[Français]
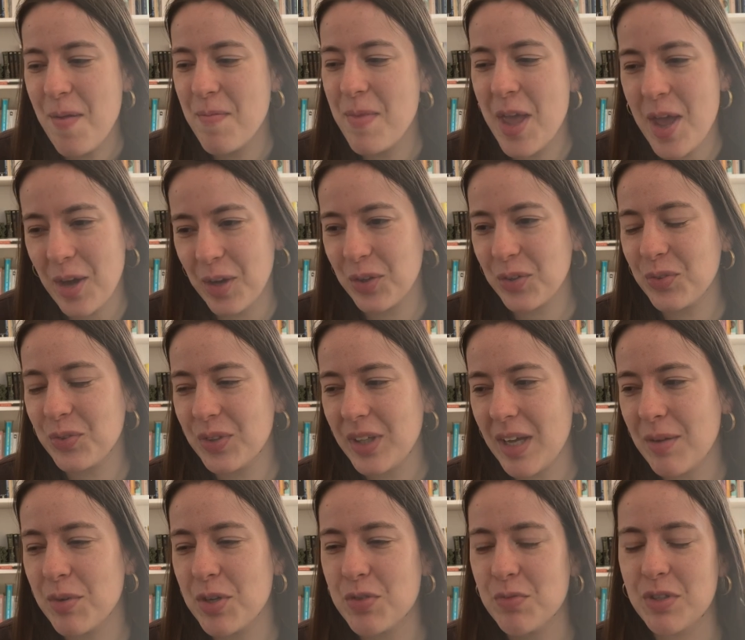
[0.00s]
mais en tout
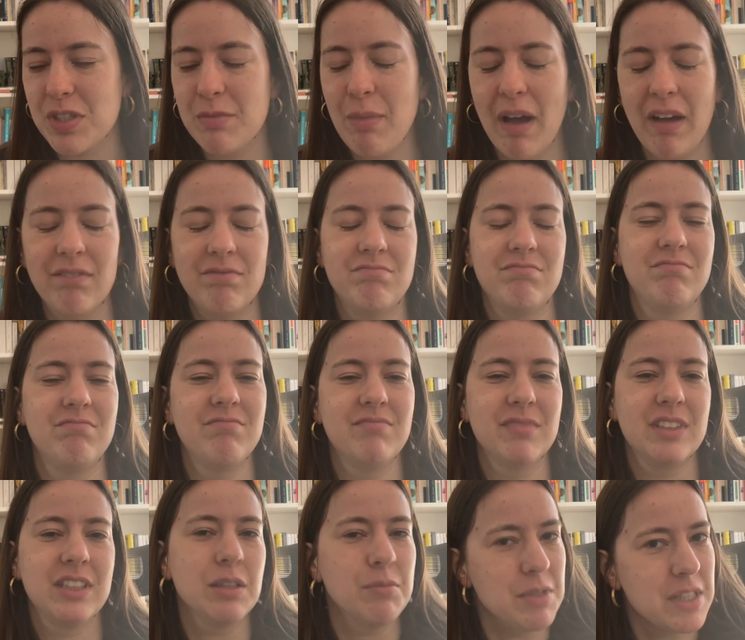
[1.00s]
cas, moi je me dis, bah,
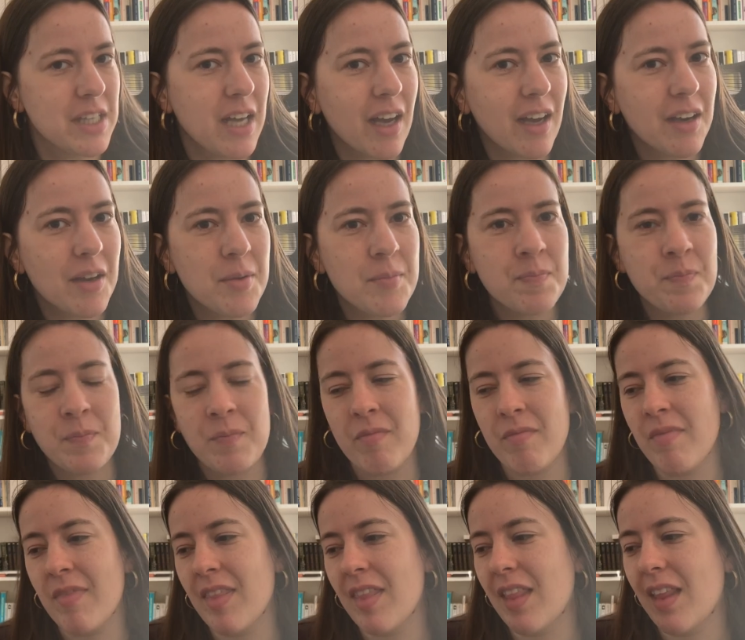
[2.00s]
c'est bizarre.
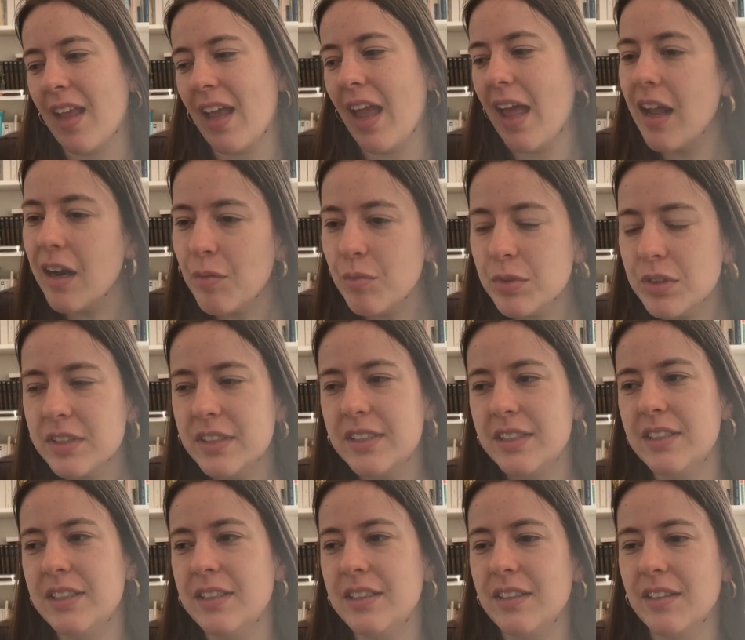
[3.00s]
Elle me
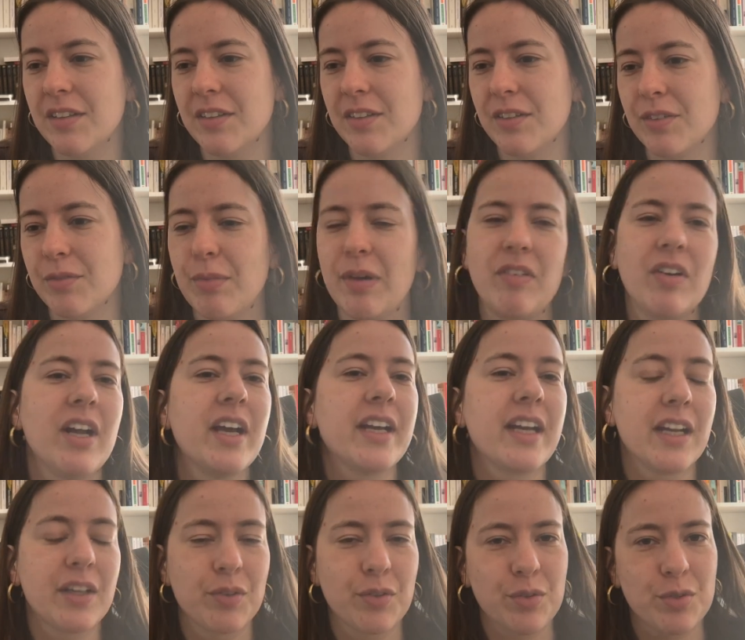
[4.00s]
dit, euh, bah voilà,
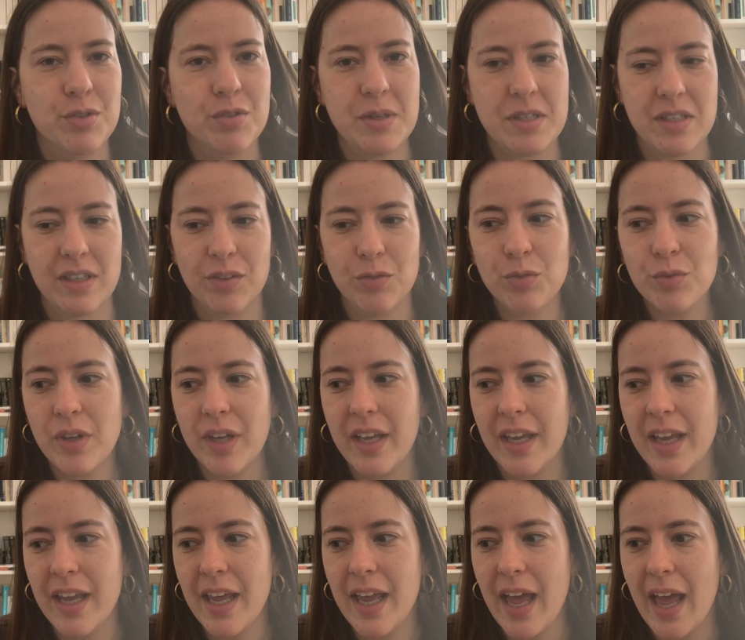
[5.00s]
qu'elle adore ce que je fais, machin et tout,
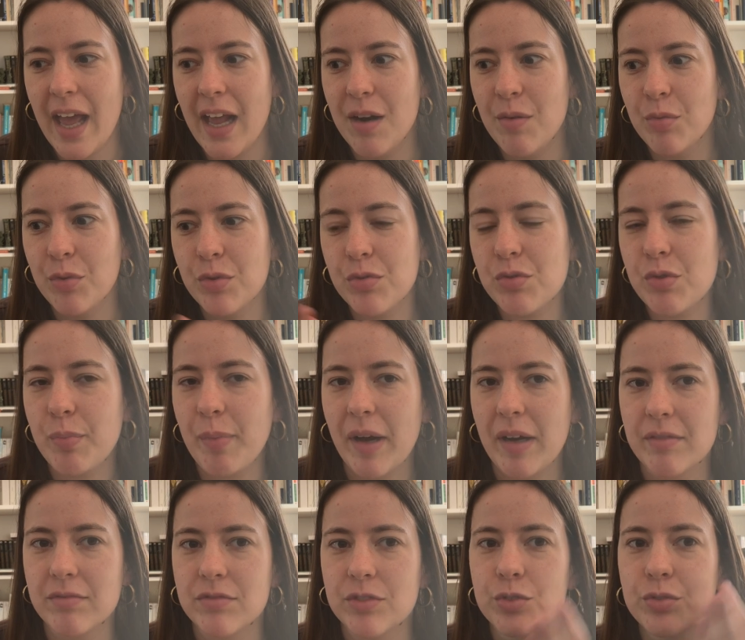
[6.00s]
et elle me suit
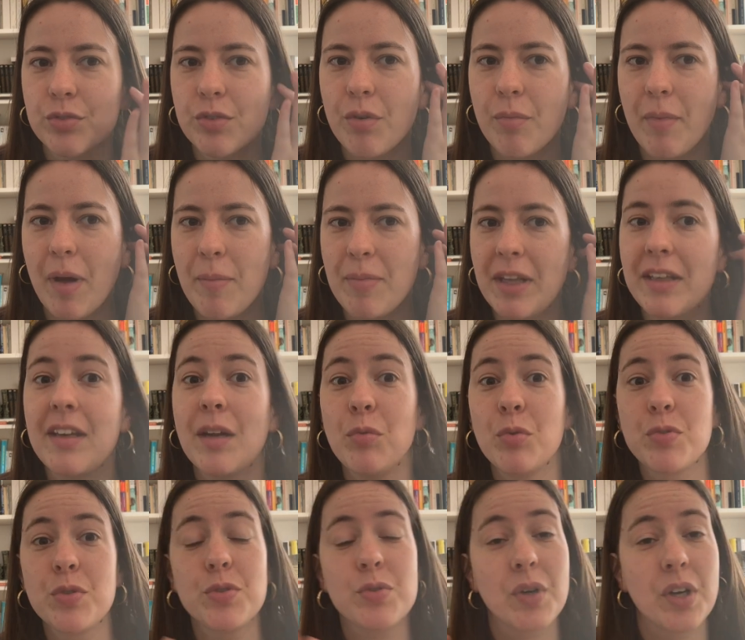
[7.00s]
pas. Donc, bah, peut-être qu'elle me
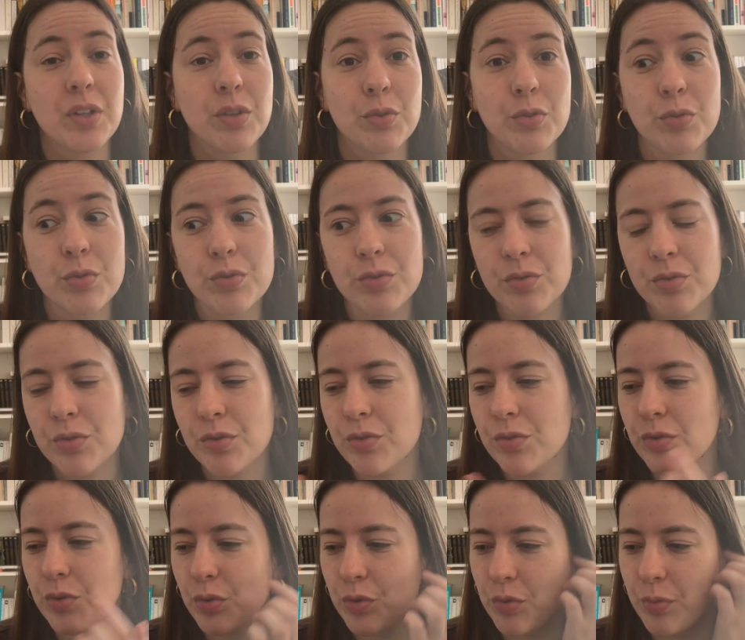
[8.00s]
suit sur un autre
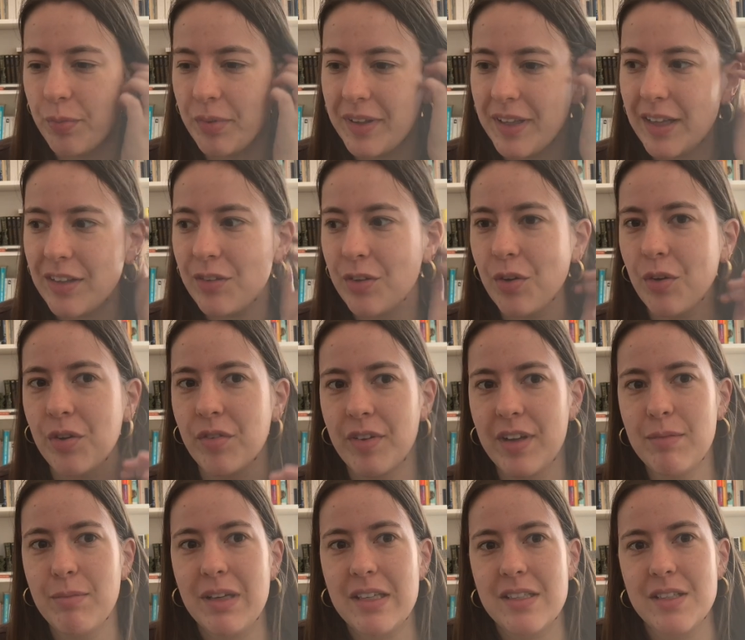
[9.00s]
compte, ou peut-être que, en
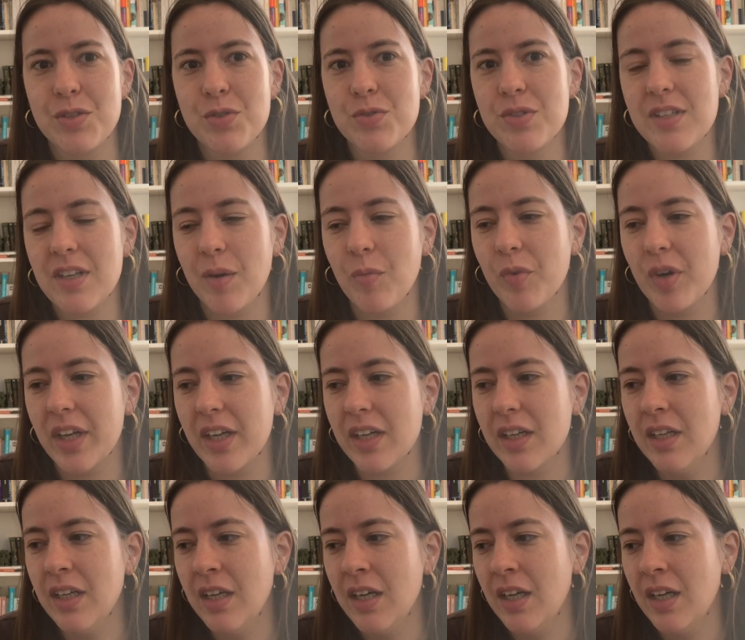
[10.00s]
fait, bah, c'est juste un moyen